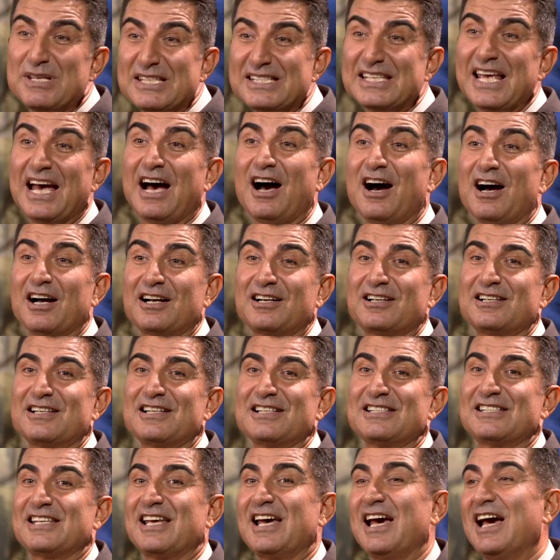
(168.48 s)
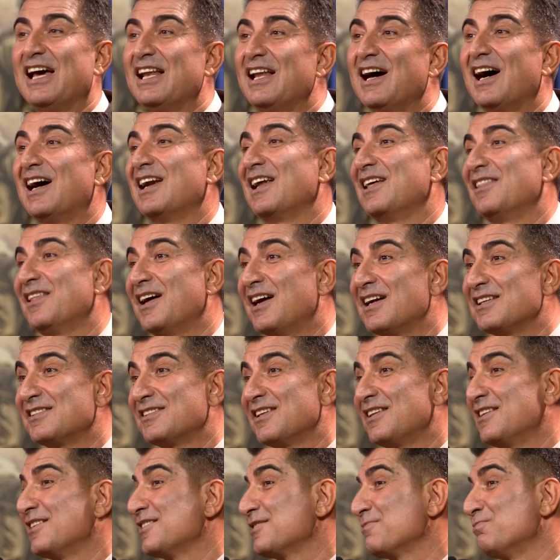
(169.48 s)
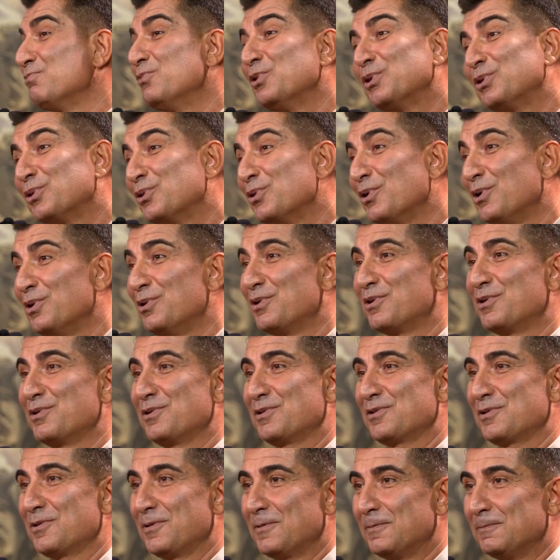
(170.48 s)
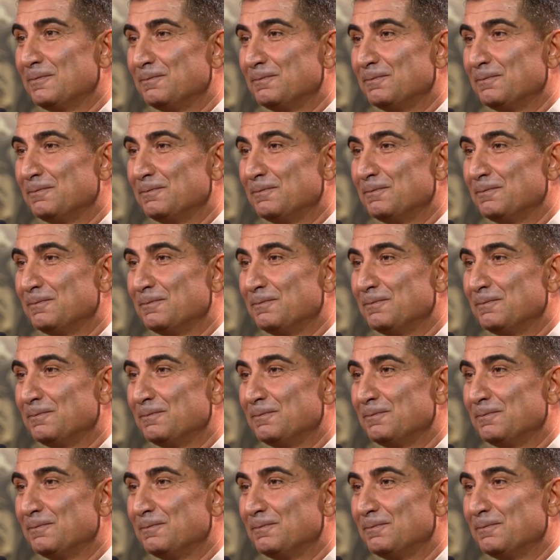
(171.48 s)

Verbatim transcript: bize hakkınızı helal ederseniz mutlu oluruz.